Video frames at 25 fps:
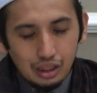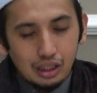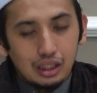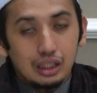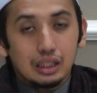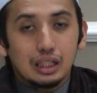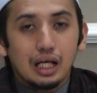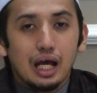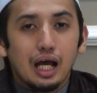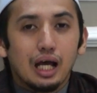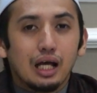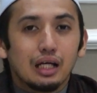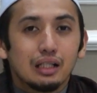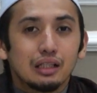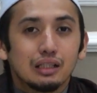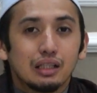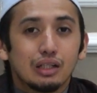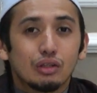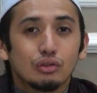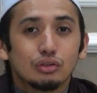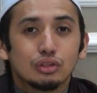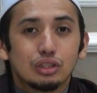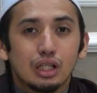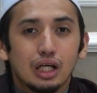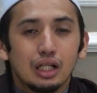Kita akan
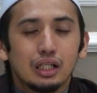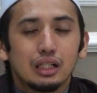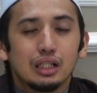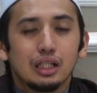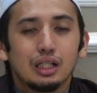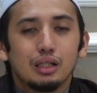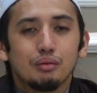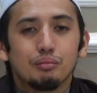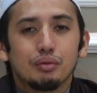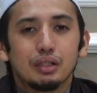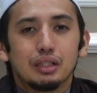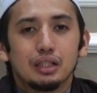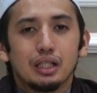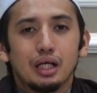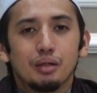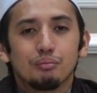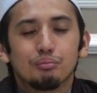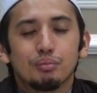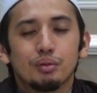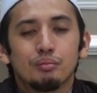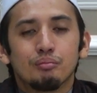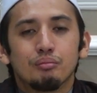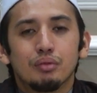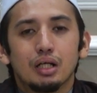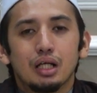teruskan daripada
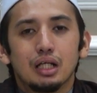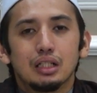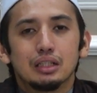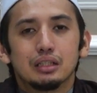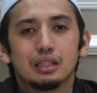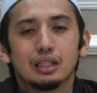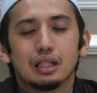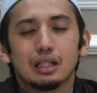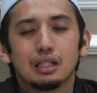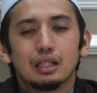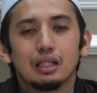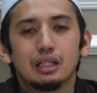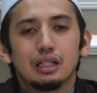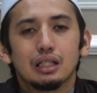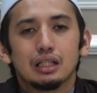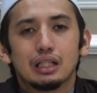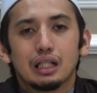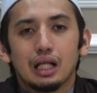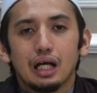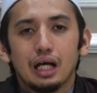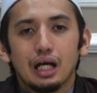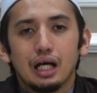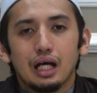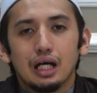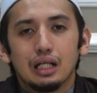pembelajaran
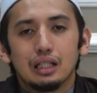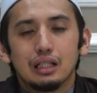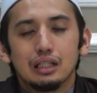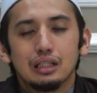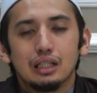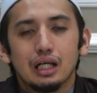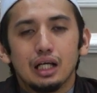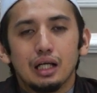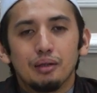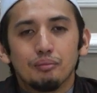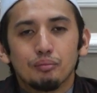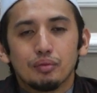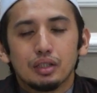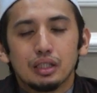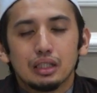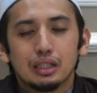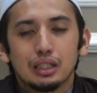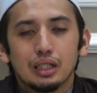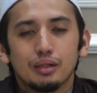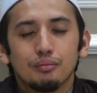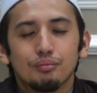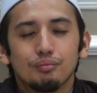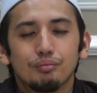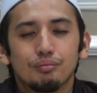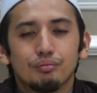kita di dalam
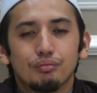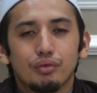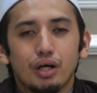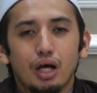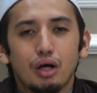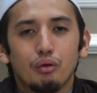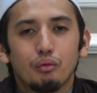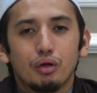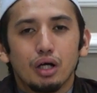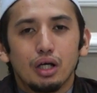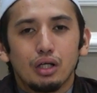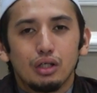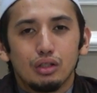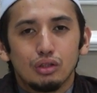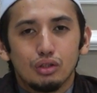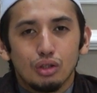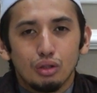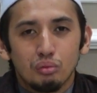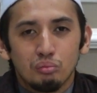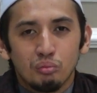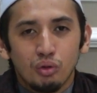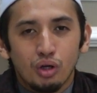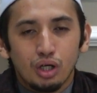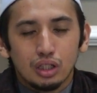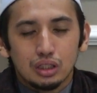kitab
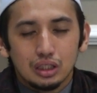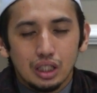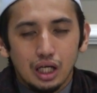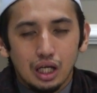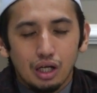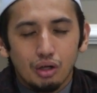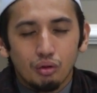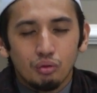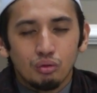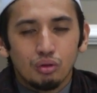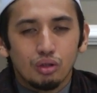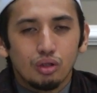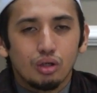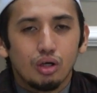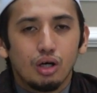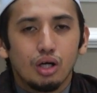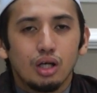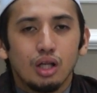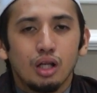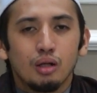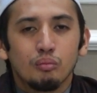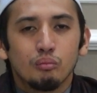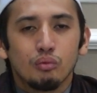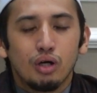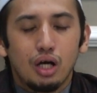Idul Mukhtar
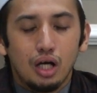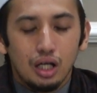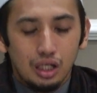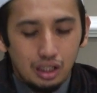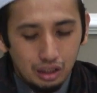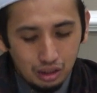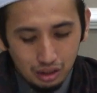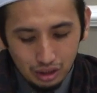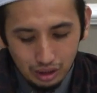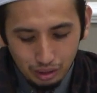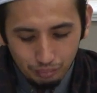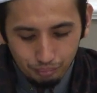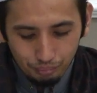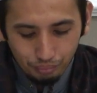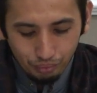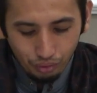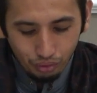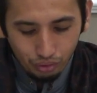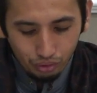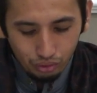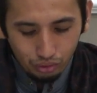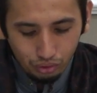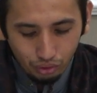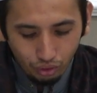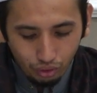Qala al Mu'alib,
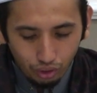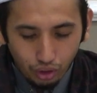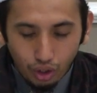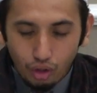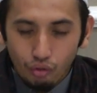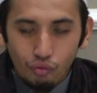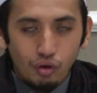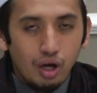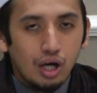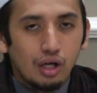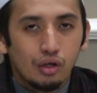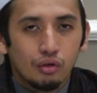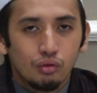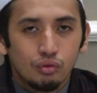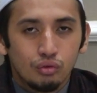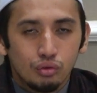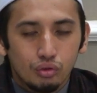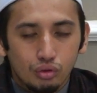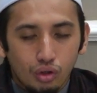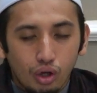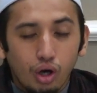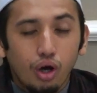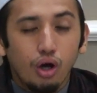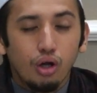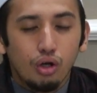radiyallahu anhu
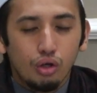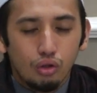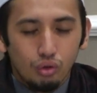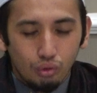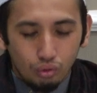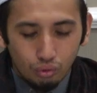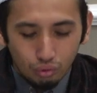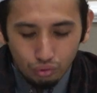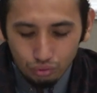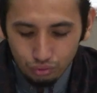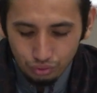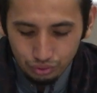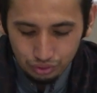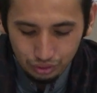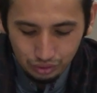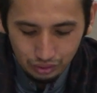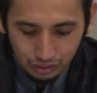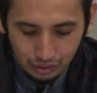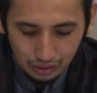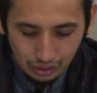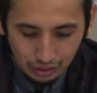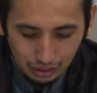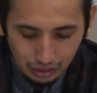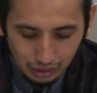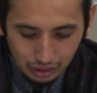qalu
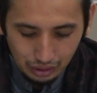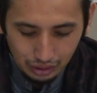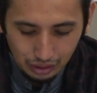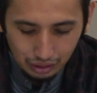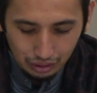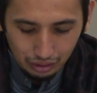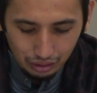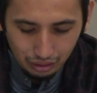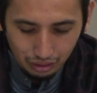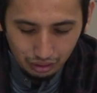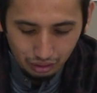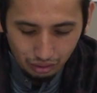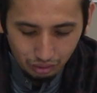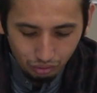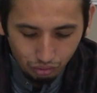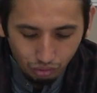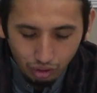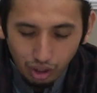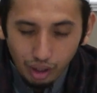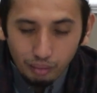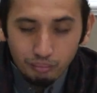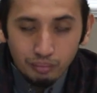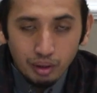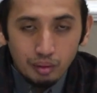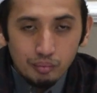
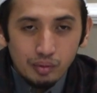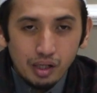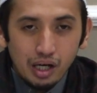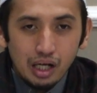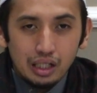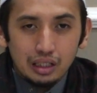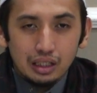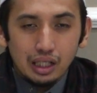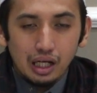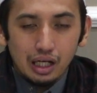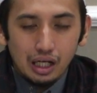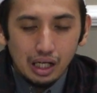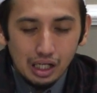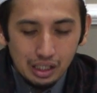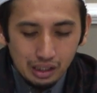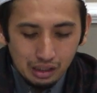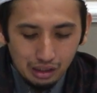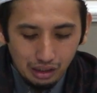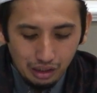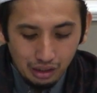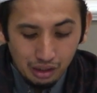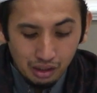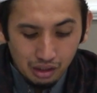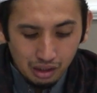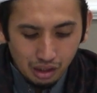Ulama mengatakan
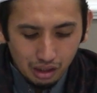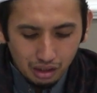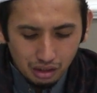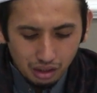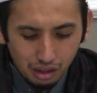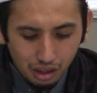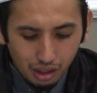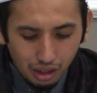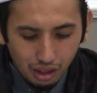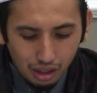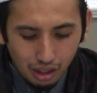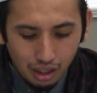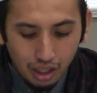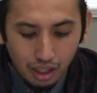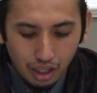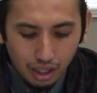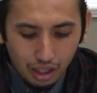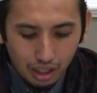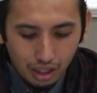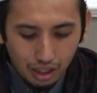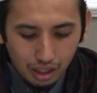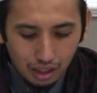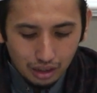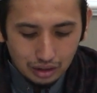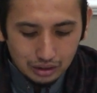
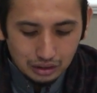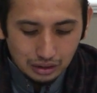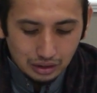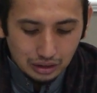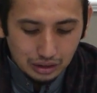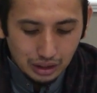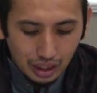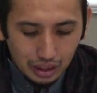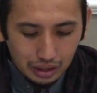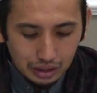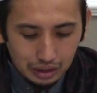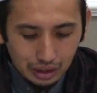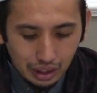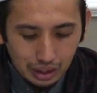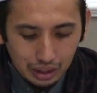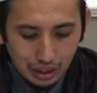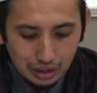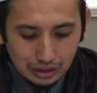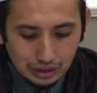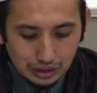allaha zayyana